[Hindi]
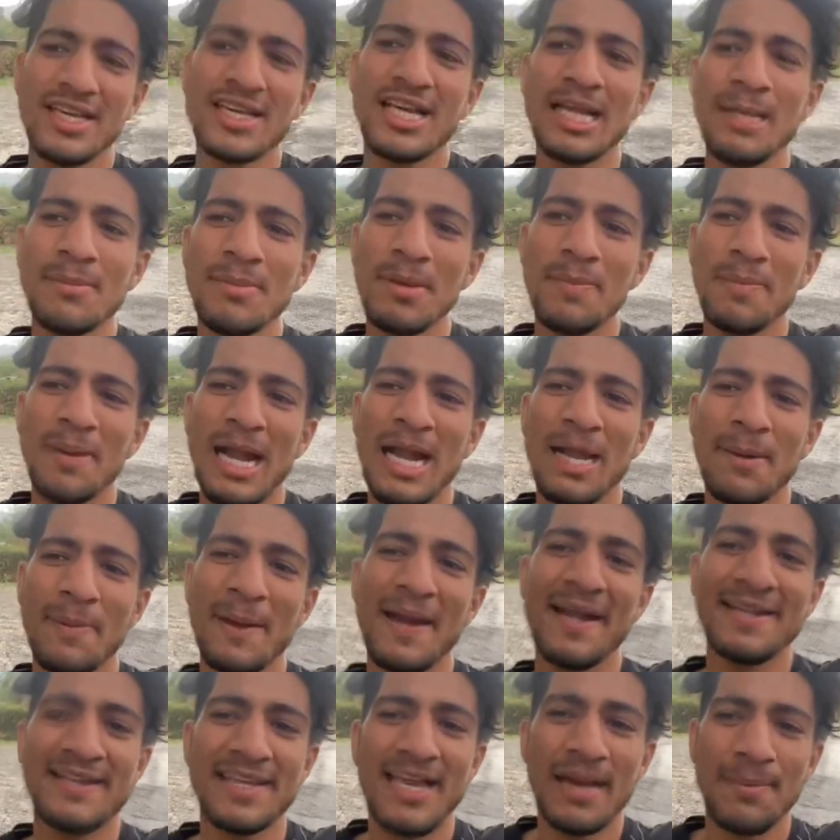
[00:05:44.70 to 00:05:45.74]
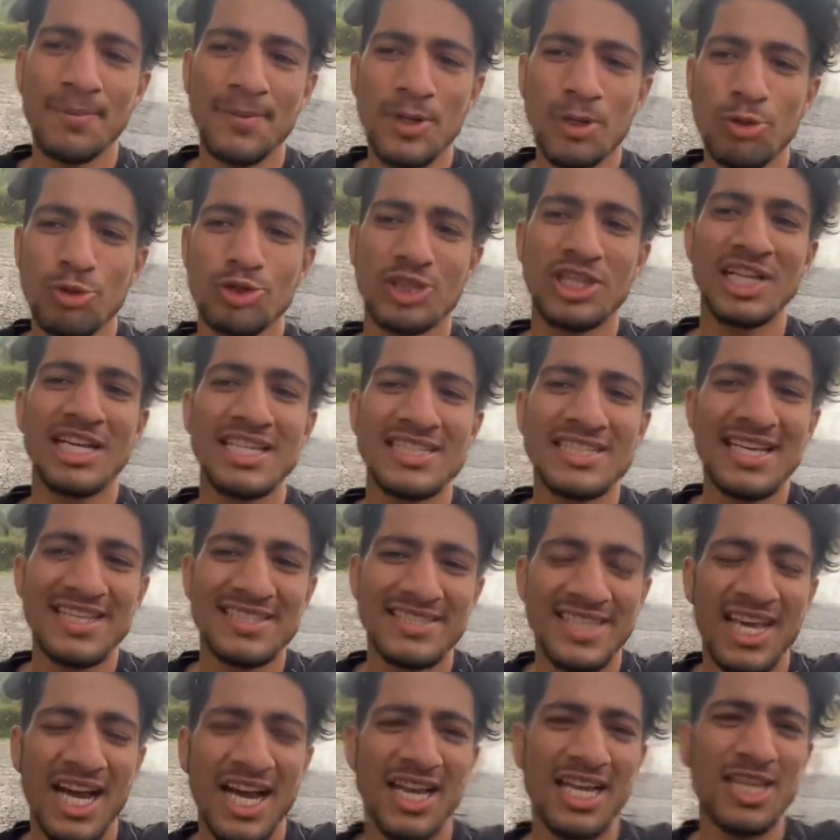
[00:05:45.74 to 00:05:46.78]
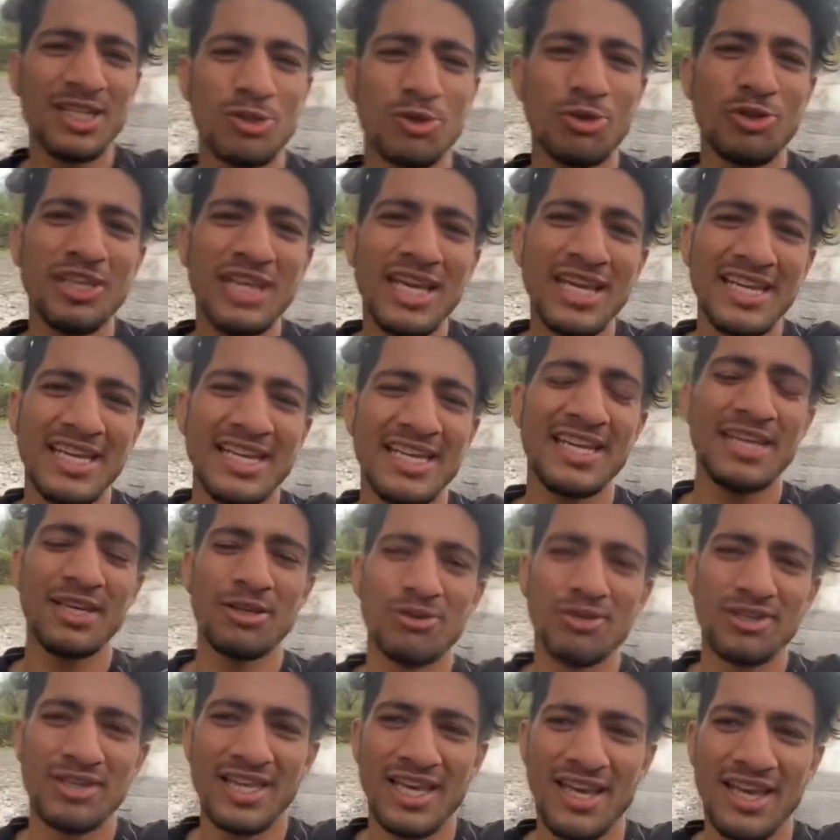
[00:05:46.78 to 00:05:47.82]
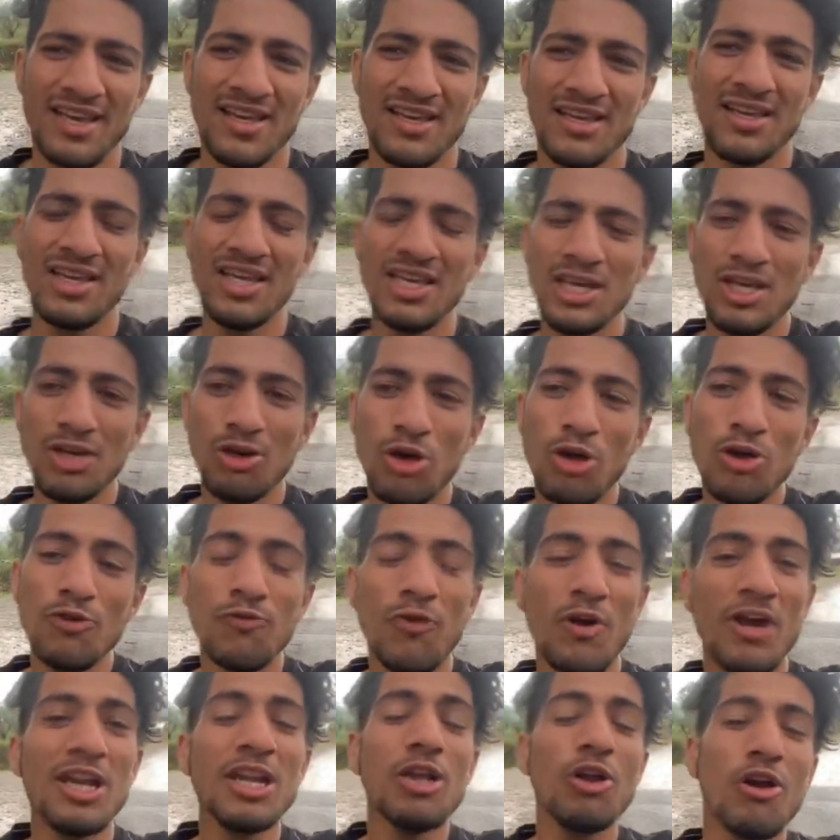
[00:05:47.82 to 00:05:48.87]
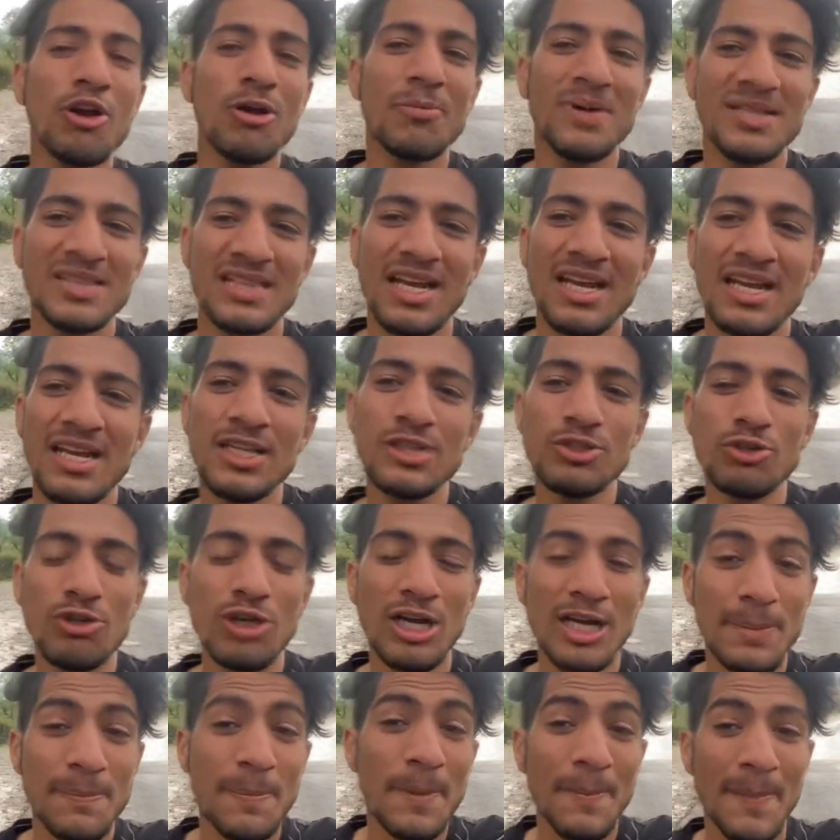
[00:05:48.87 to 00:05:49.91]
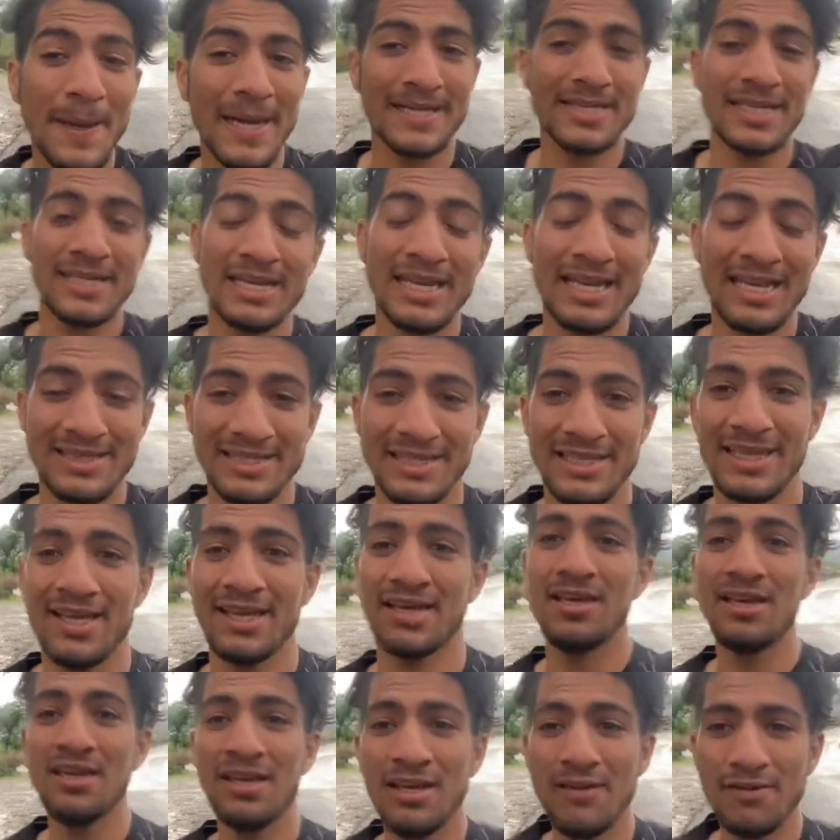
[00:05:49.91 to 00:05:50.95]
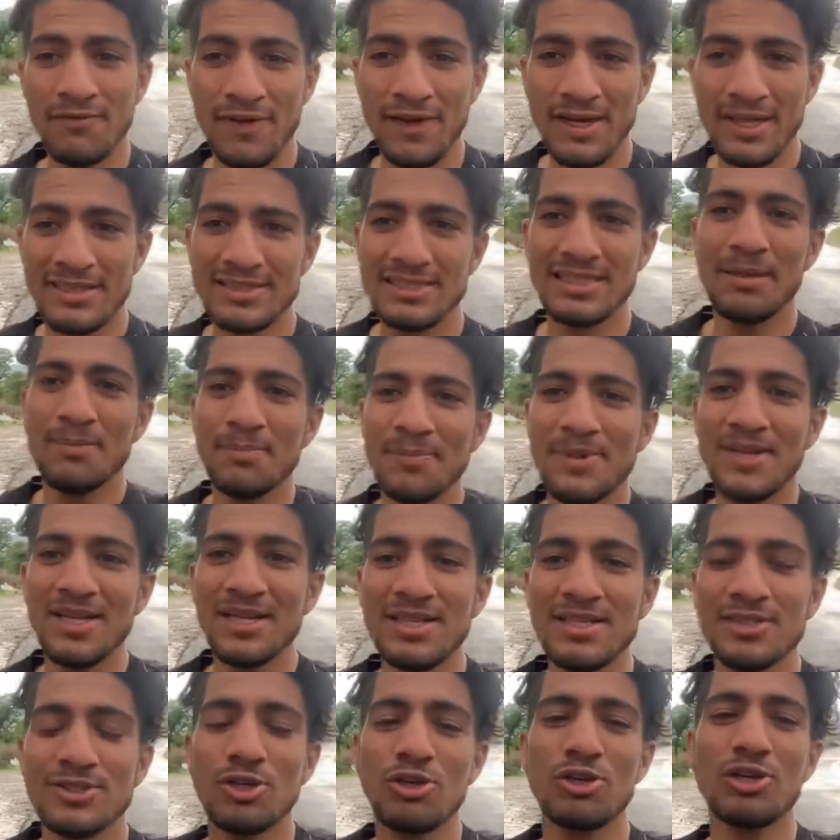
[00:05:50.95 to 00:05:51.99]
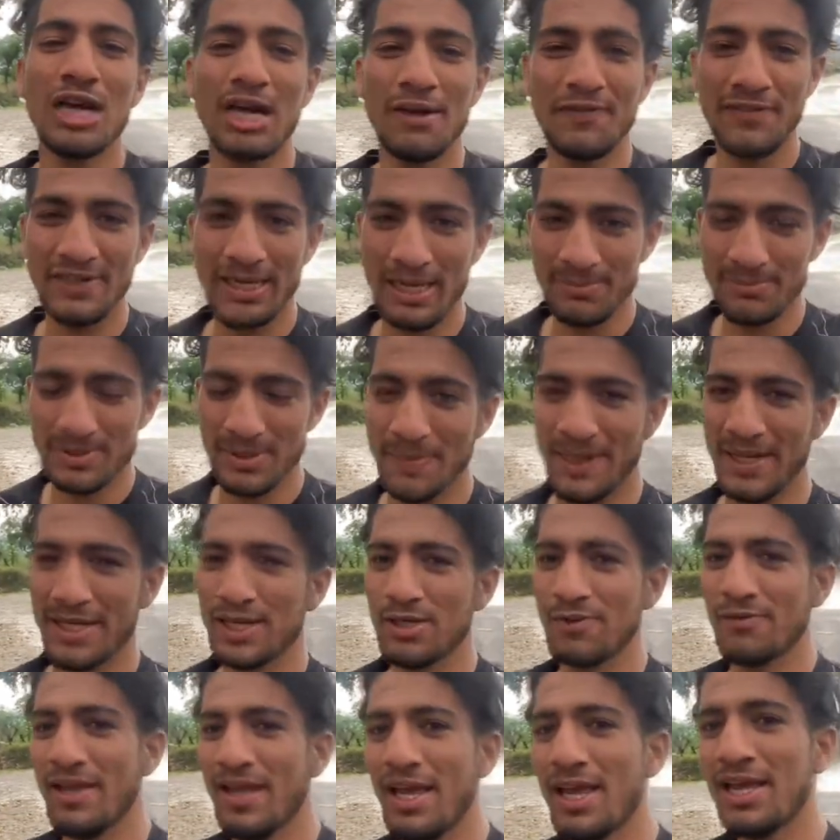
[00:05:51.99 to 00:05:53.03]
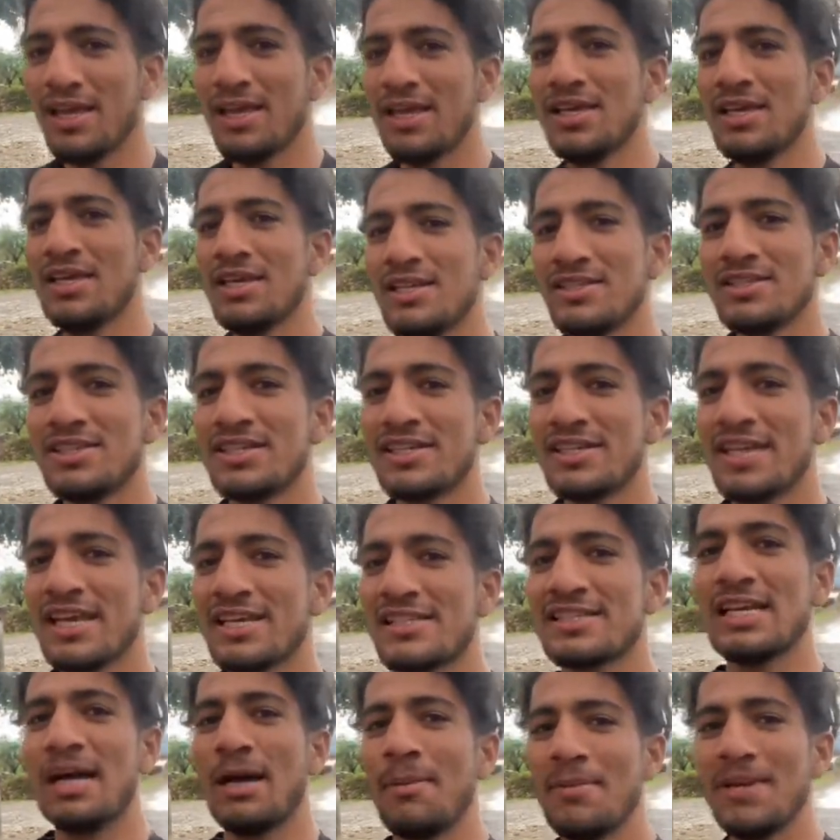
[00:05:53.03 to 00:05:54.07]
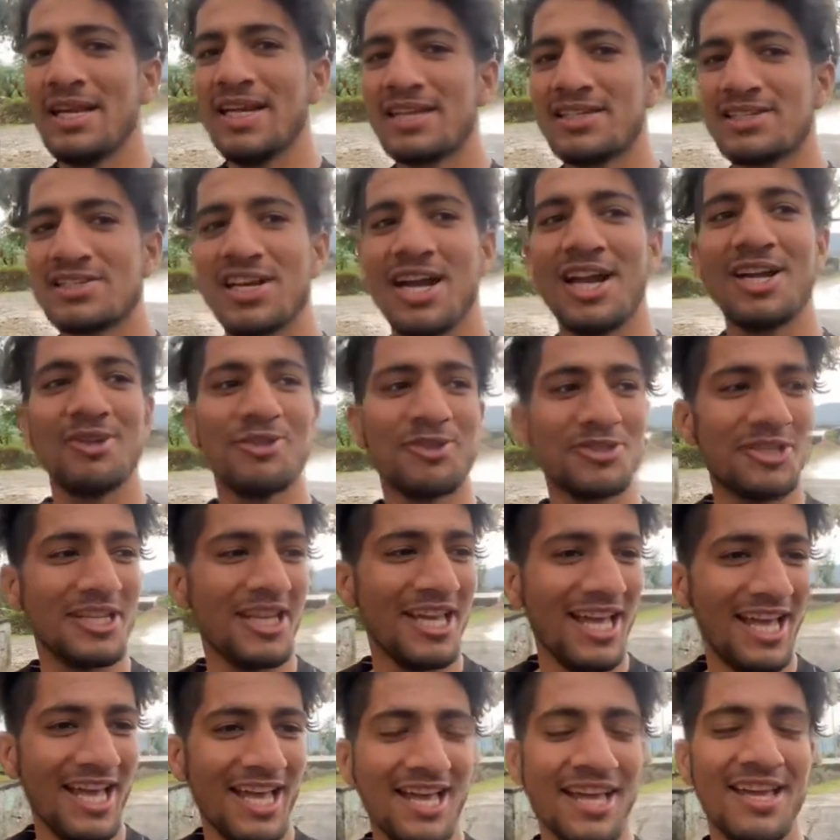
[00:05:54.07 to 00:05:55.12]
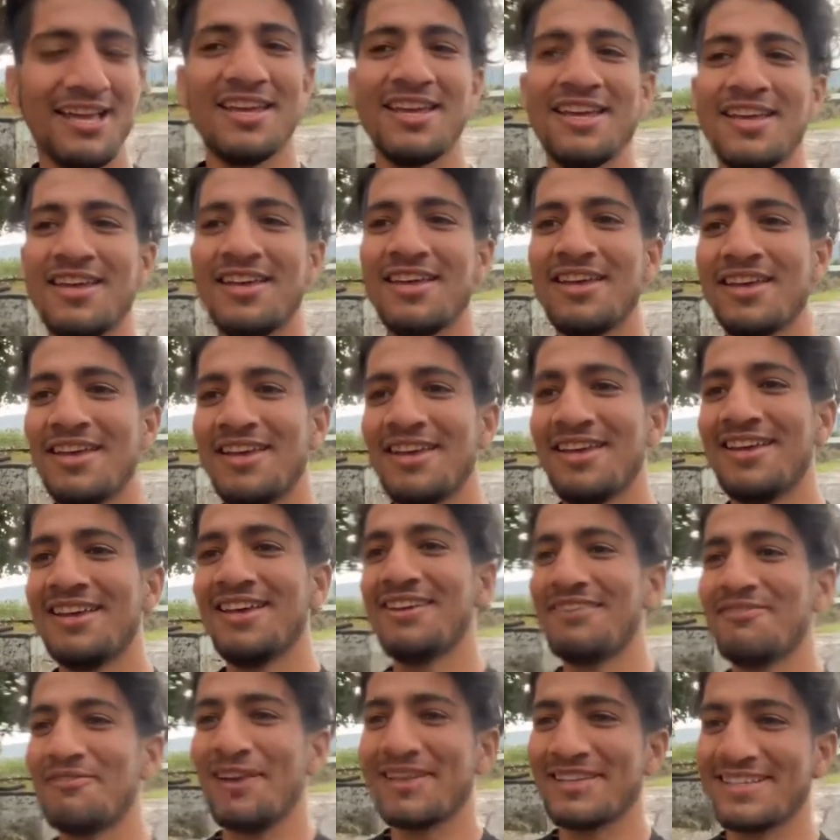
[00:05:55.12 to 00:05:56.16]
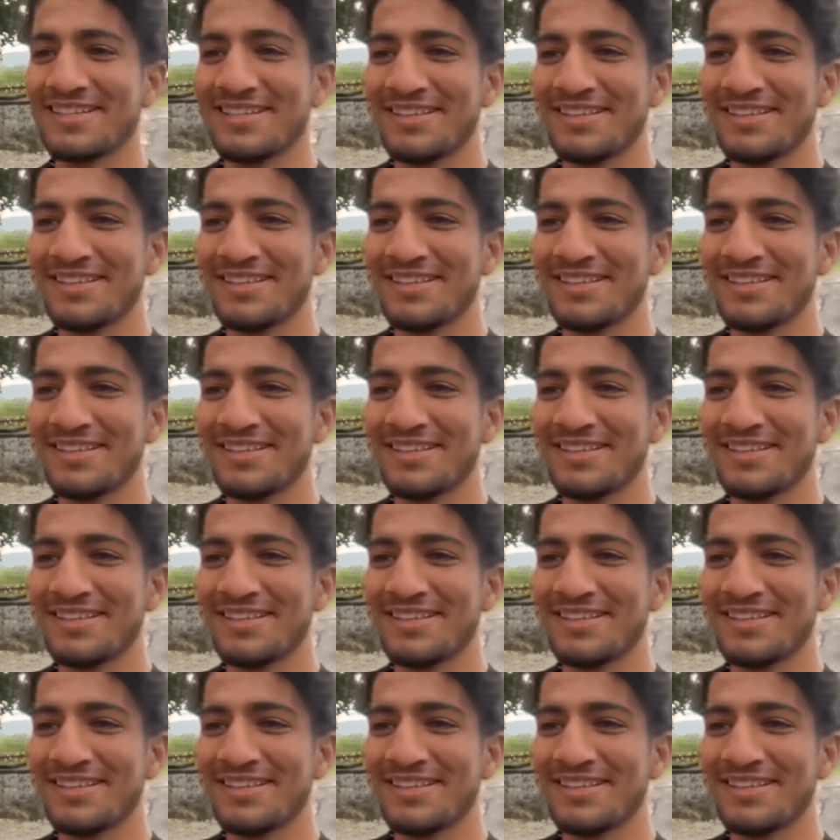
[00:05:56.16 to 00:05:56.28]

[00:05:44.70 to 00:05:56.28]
घर में बैठ बैठ के आपके कुत्ते की जैसी हालत हुई है कि नहीं हुई है और वही लोग बताना जो घर पे बैठे रहते हैं फॉर एग्जाम्पल जो काफ़ी टाइम से बैठे हुए हैं जिनके एग्ज़ाम लेट स्टार्ट होते हैं वैसे